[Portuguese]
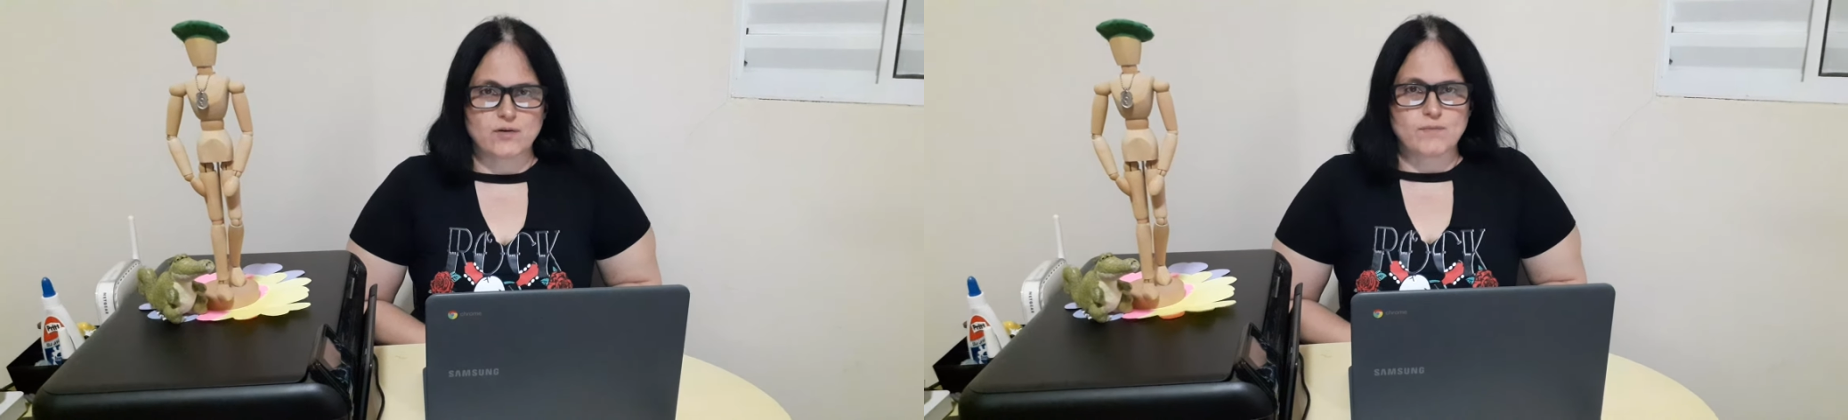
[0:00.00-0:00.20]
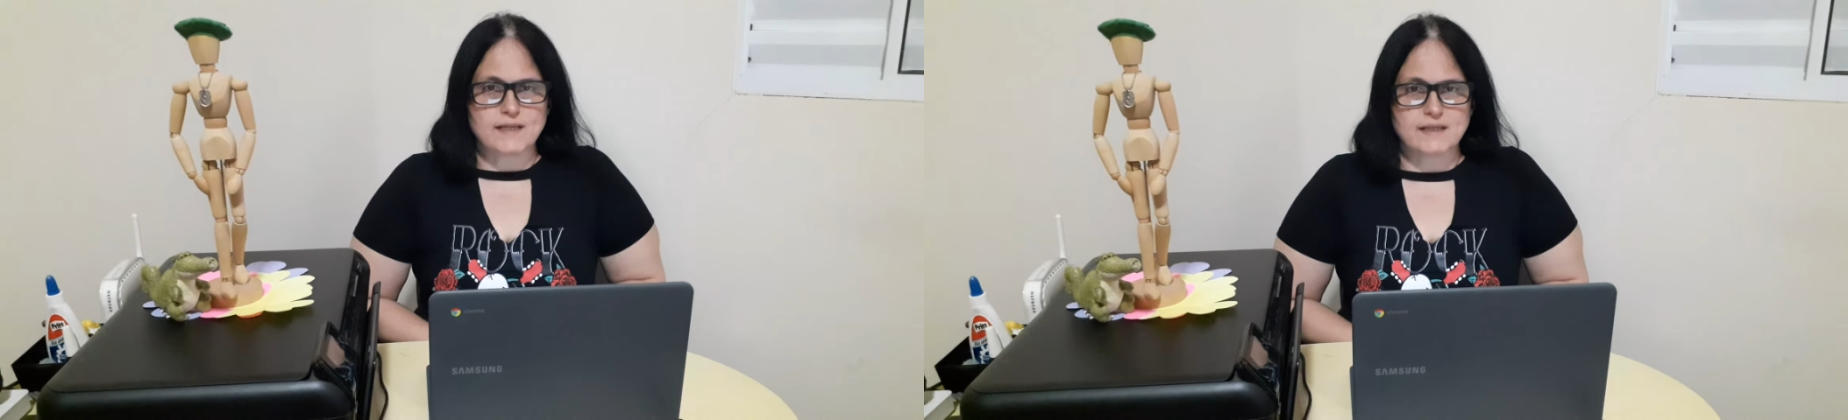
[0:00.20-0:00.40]

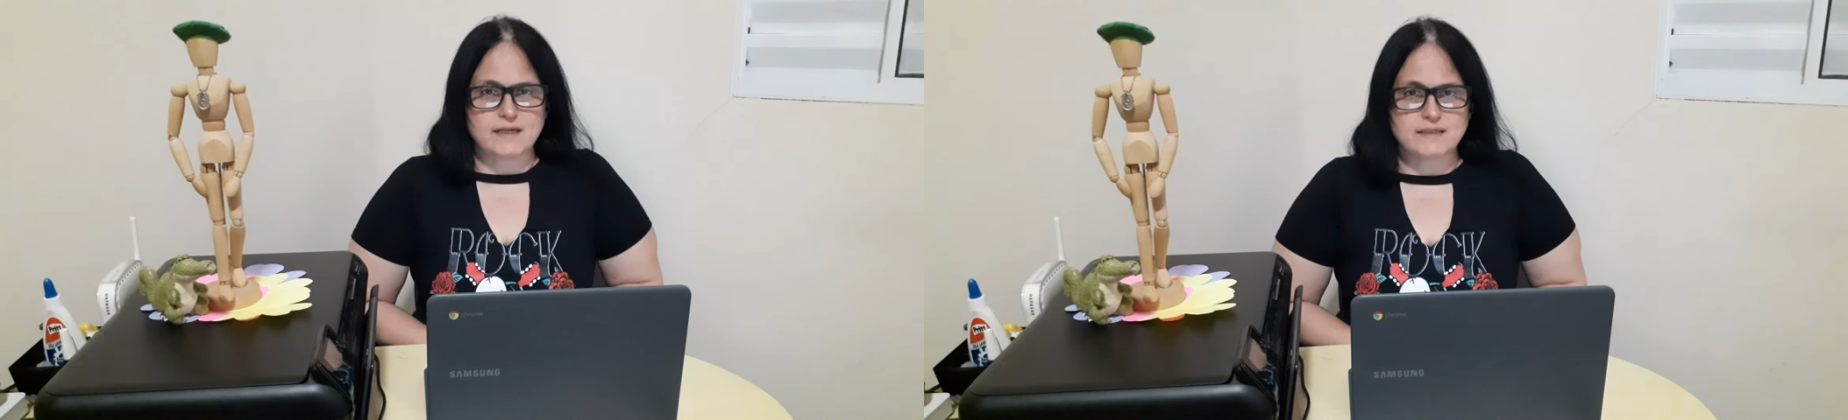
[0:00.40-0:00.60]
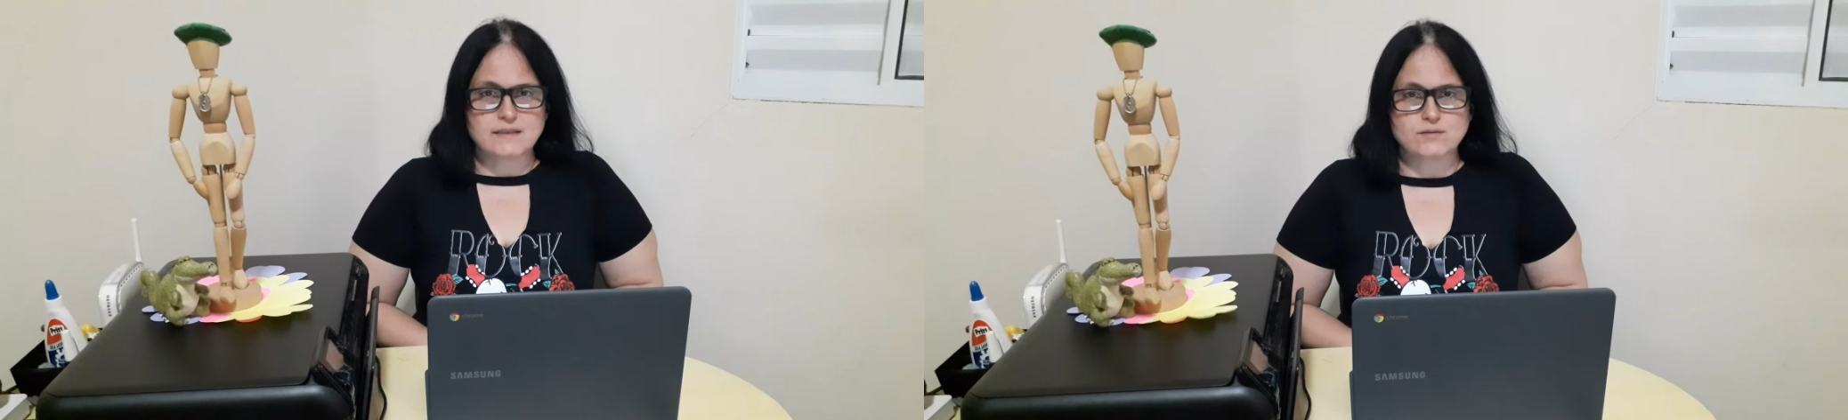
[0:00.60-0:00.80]
uma
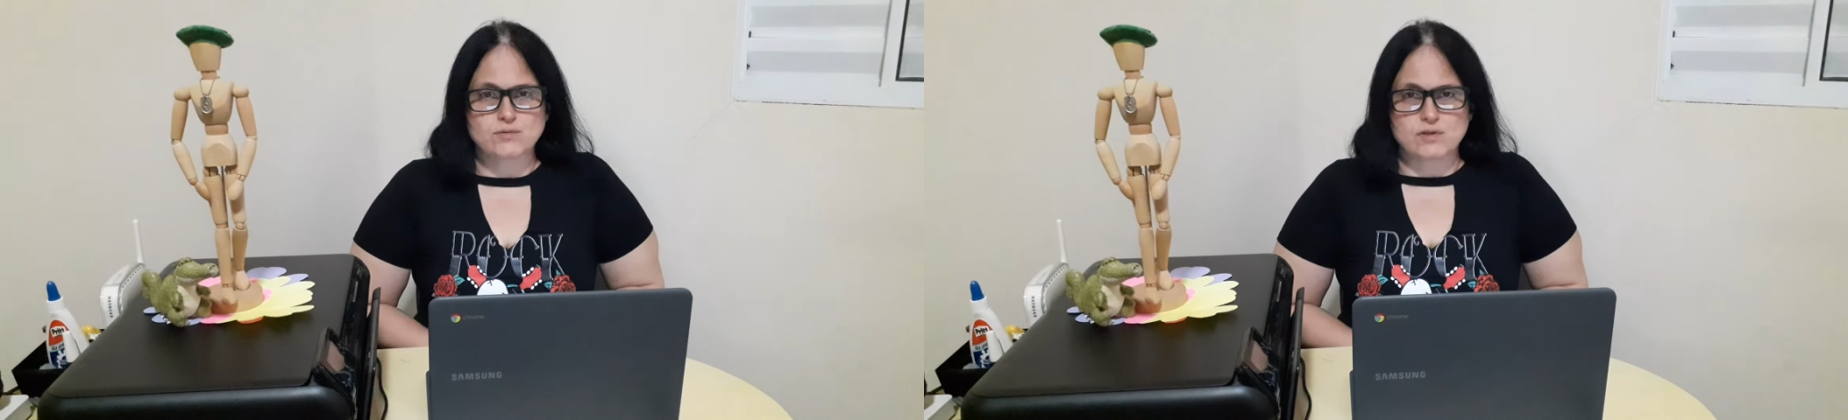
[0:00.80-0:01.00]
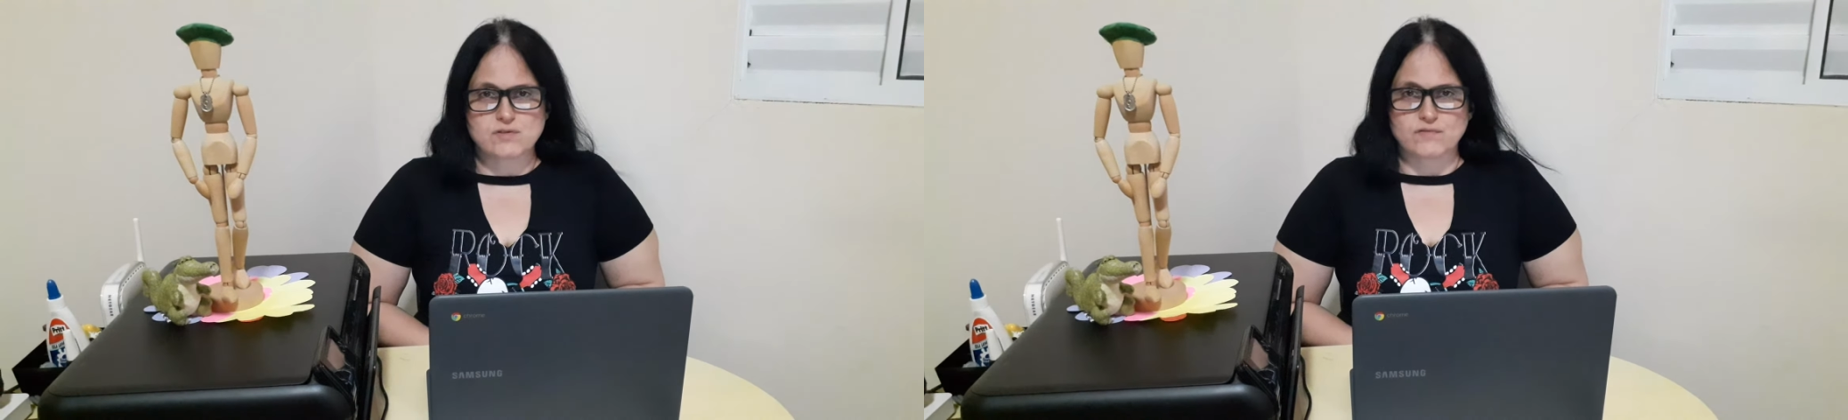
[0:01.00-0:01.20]
lenda do
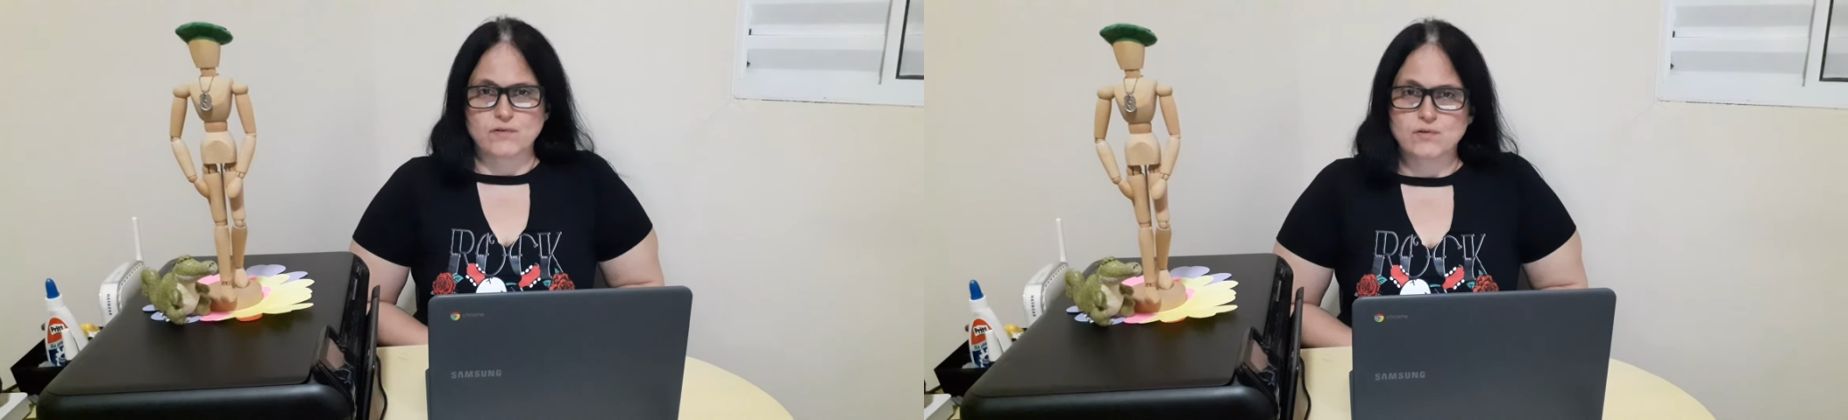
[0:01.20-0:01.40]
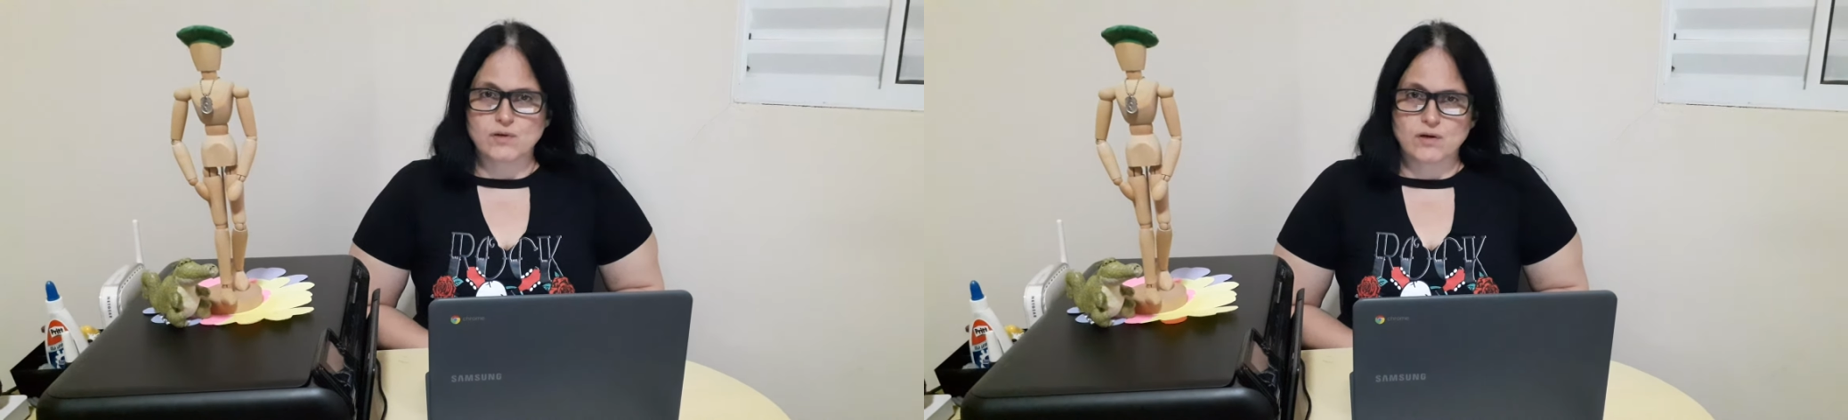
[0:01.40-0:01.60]
nosso
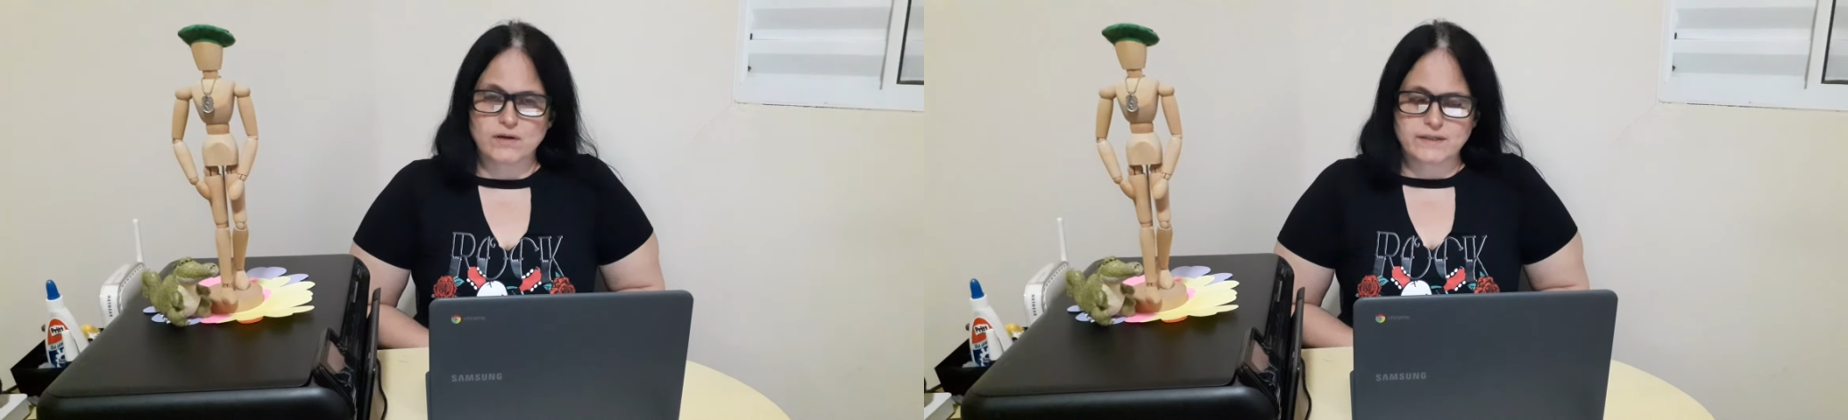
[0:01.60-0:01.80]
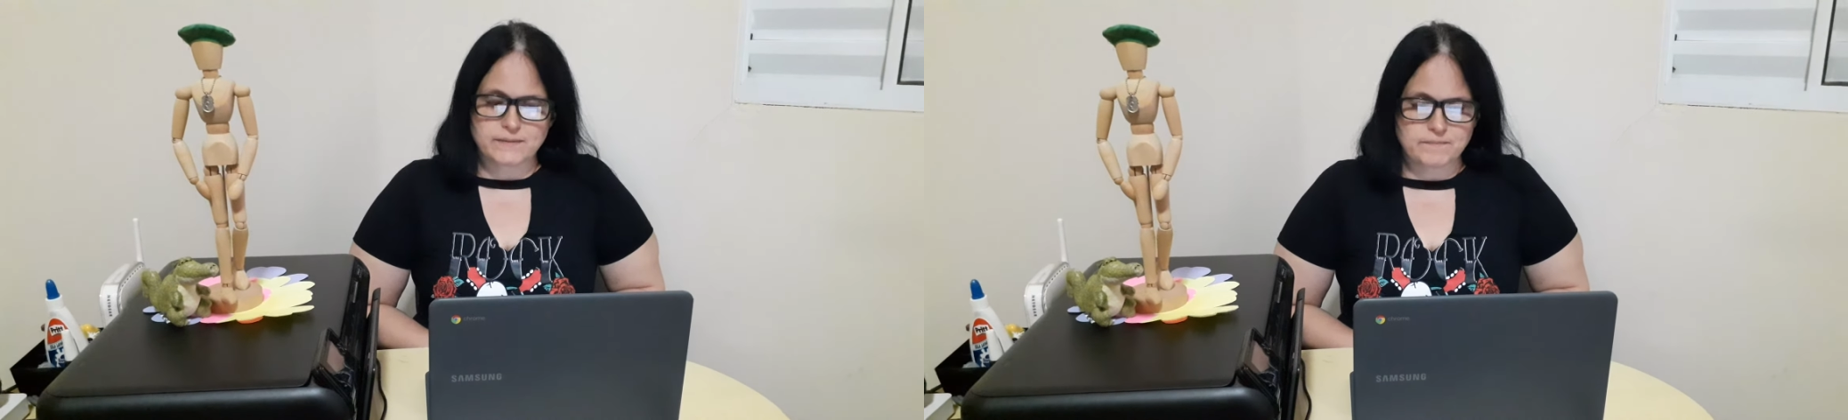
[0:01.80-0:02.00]

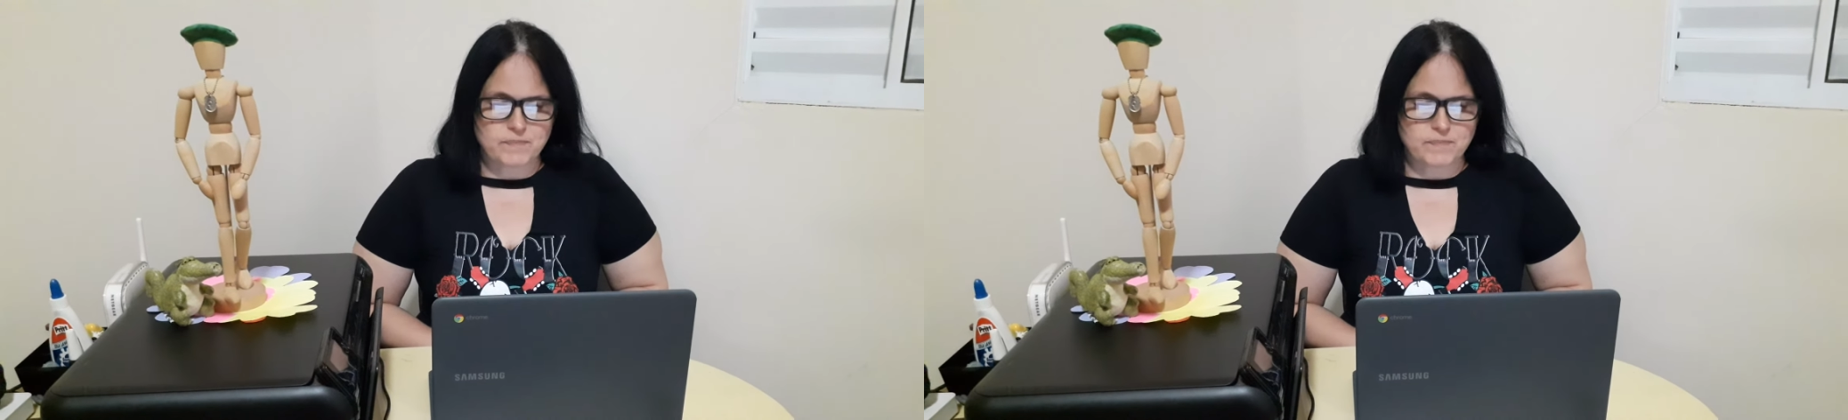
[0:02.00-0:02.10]
folclore